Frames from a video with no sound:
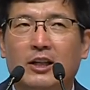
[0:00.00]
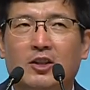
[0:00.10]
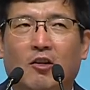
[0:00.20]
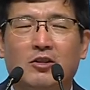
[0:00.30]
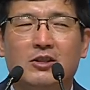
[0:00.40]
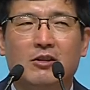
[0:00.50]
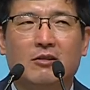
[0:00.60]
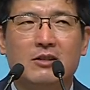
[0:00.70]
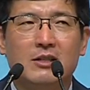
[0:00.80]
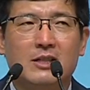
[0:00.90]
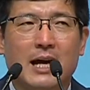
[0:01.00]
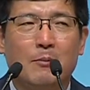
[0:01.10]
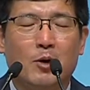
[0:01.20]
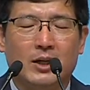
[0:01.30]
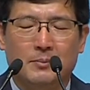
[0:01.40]
영적인 것을
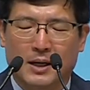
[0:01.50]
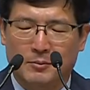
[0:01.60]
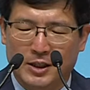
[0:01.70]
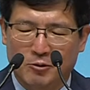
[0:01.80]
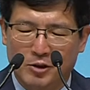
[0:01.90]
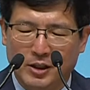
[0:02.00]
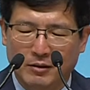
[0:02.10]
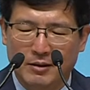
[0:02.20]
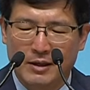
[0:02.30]
사모하는 마음이 있고요.